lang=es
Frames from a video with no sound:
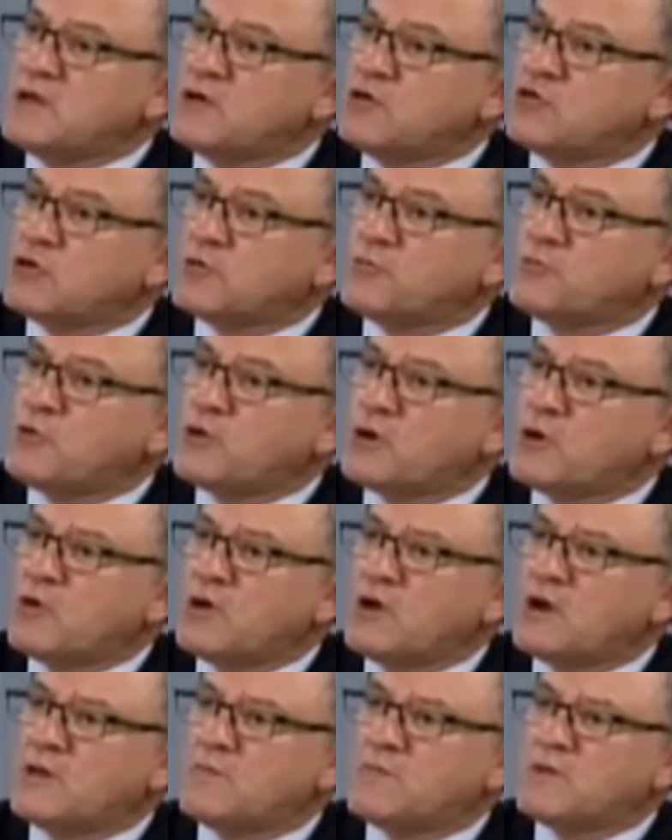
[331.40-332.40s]
incorpora
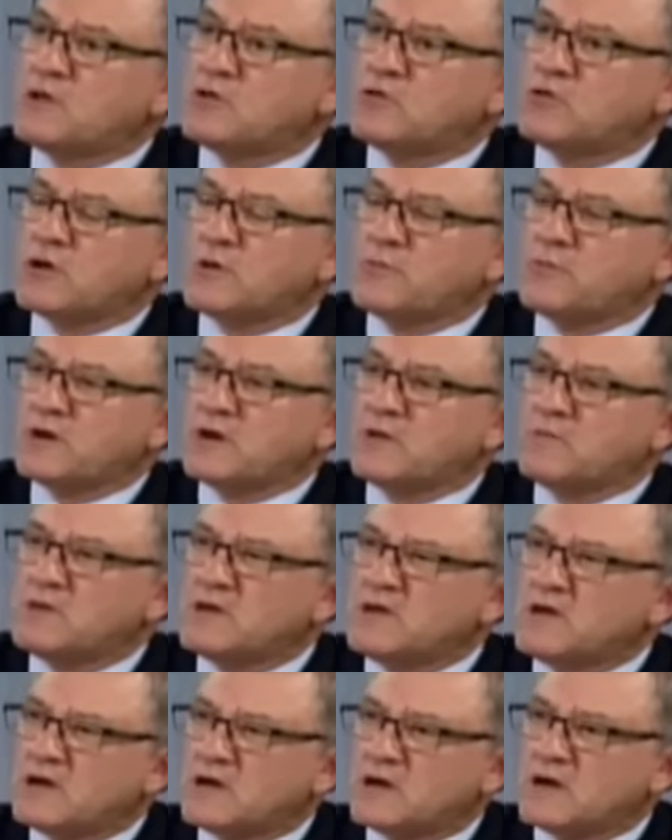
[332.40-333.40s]
un elemento que para
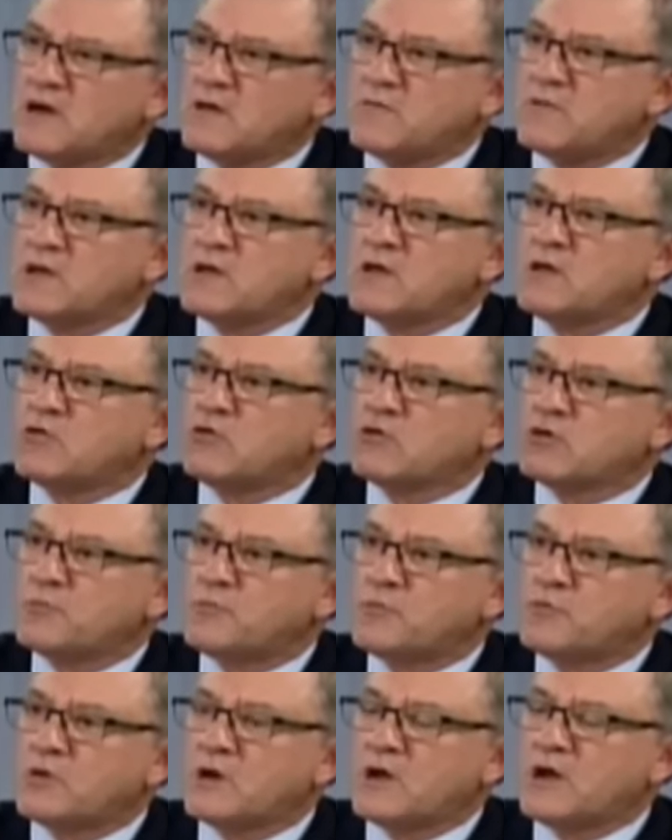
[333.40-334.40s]
mí es clave,
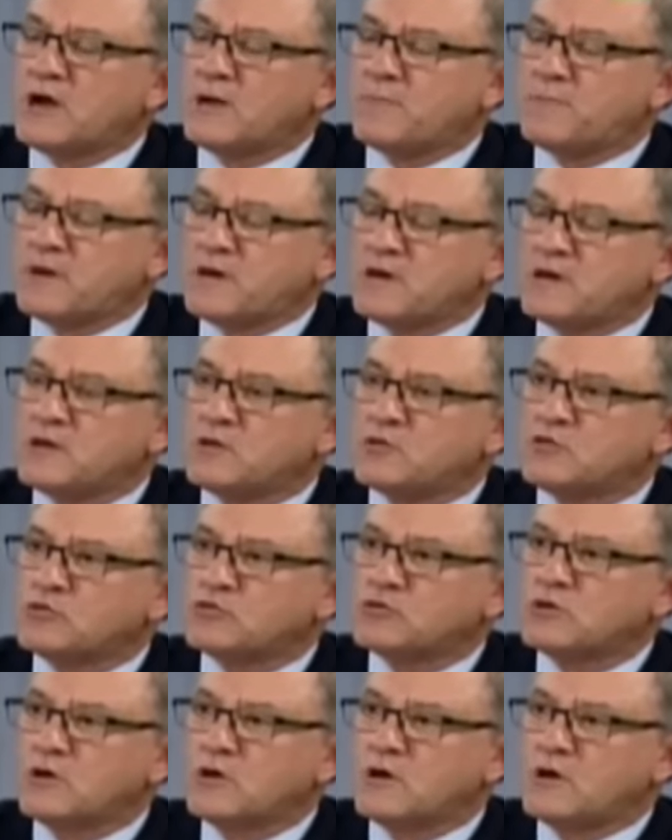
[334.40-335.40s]
incorpora a
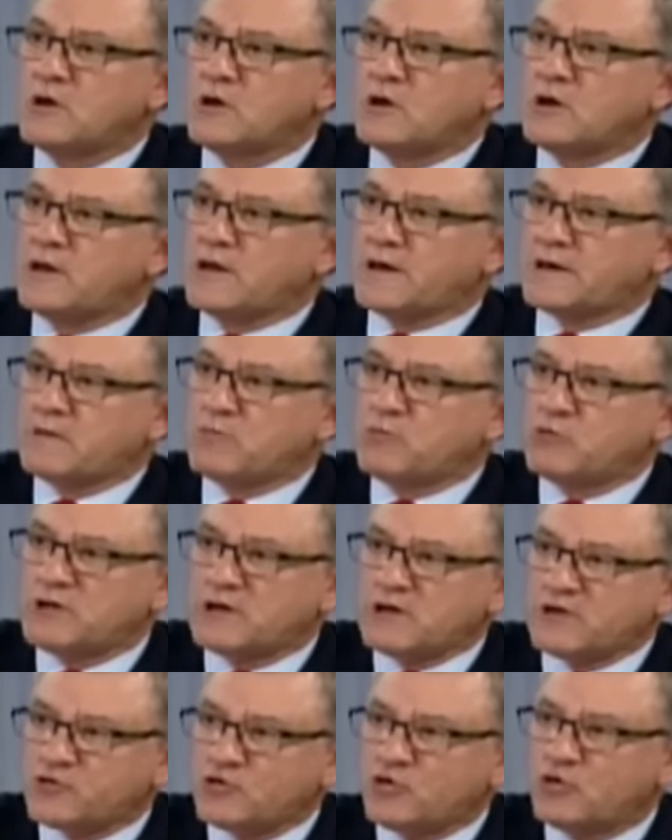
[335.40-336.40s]
plenitud la
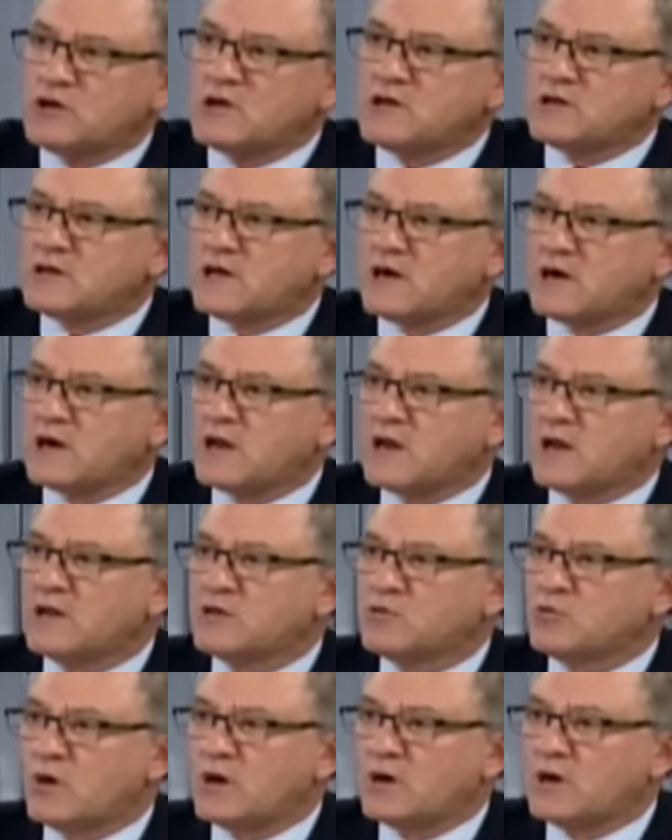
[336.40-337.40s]
remuneración integral
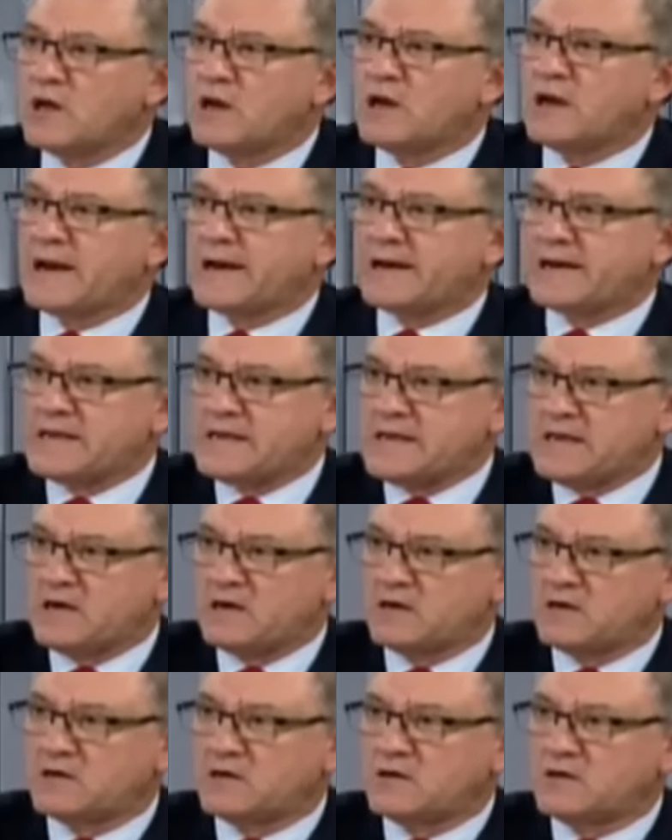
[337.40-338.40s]
anual, la
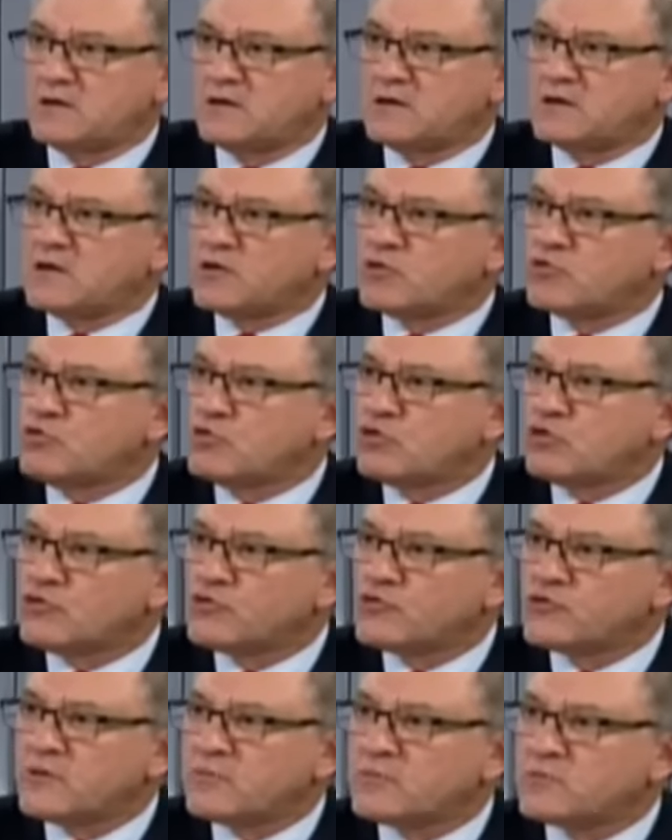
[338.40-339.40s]
RIA, que es un
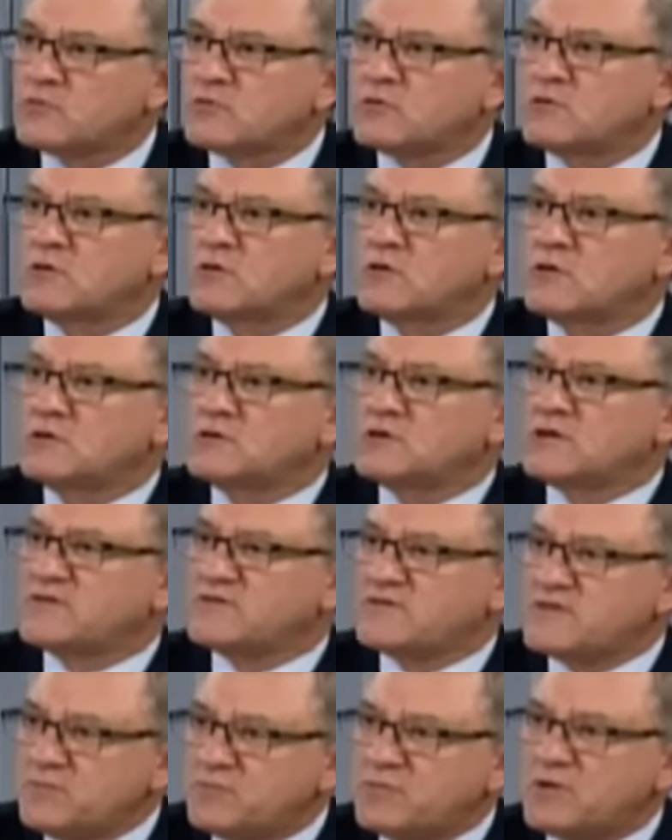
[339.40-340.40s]
concepto de
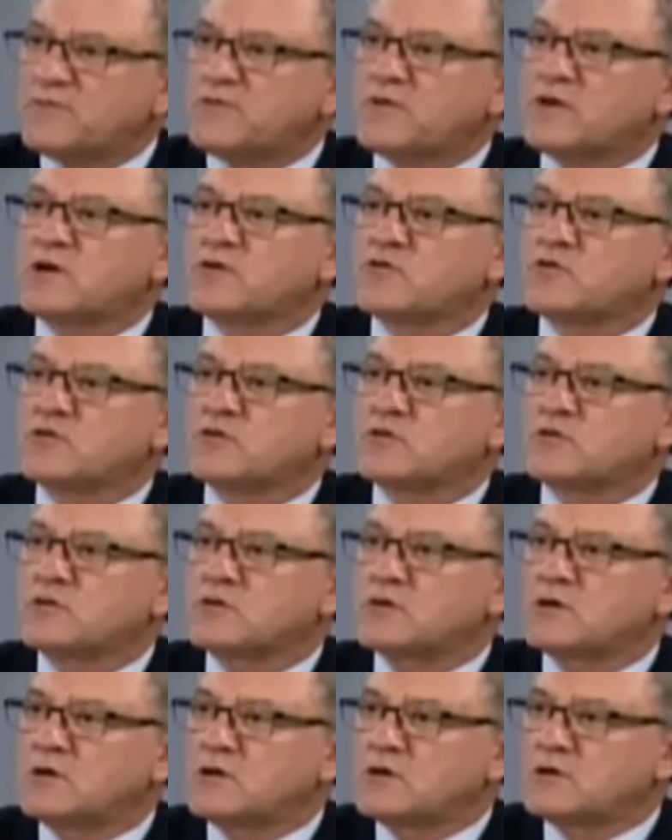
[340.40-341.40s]

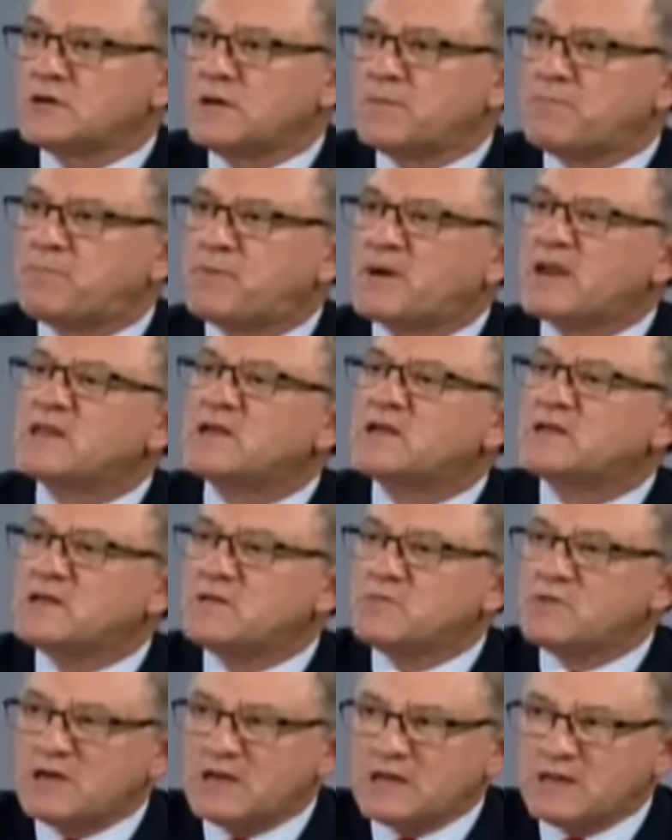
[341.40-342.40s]
simplificación, de
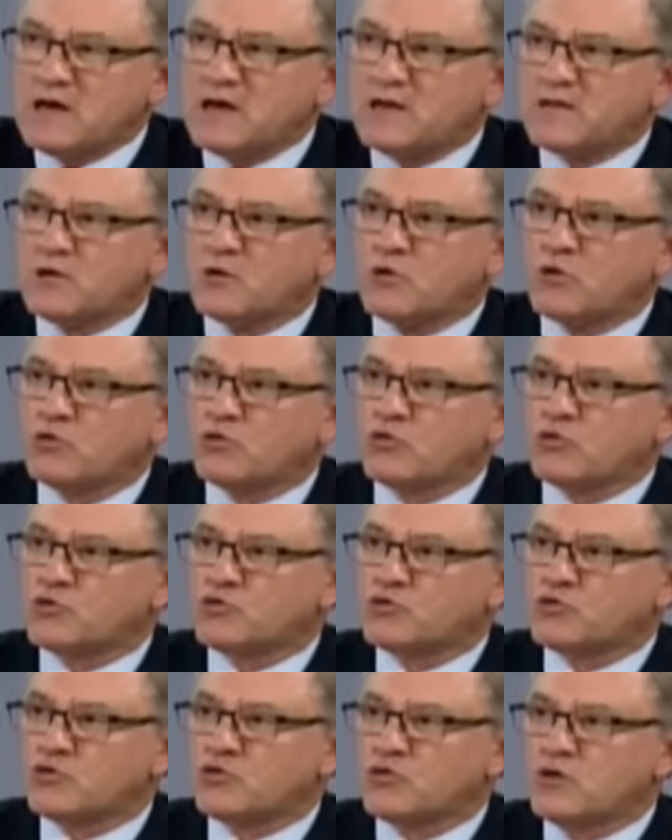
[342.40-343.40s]
predictibilidad de los
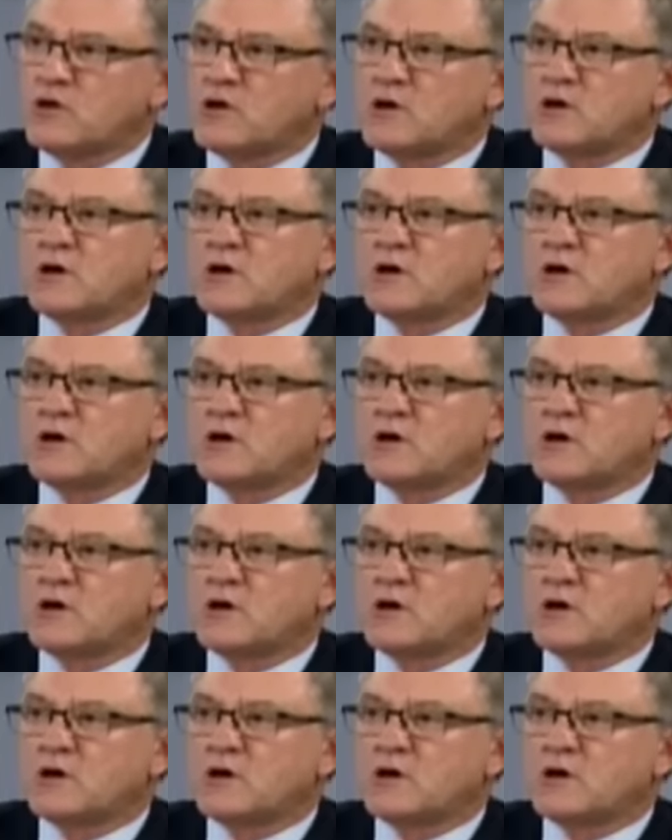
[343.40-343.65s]
costos